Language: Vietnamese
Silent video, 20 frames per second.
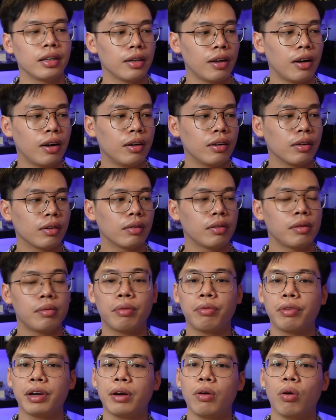đó nhưng
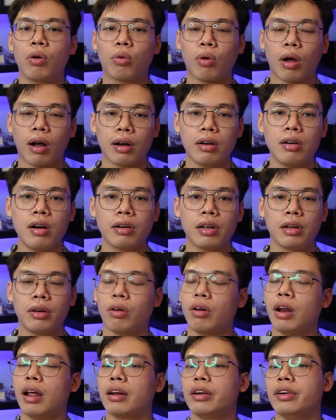mà về độ tỏa hương thì
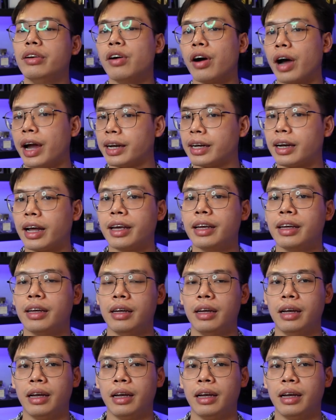nó là nửa cánh tay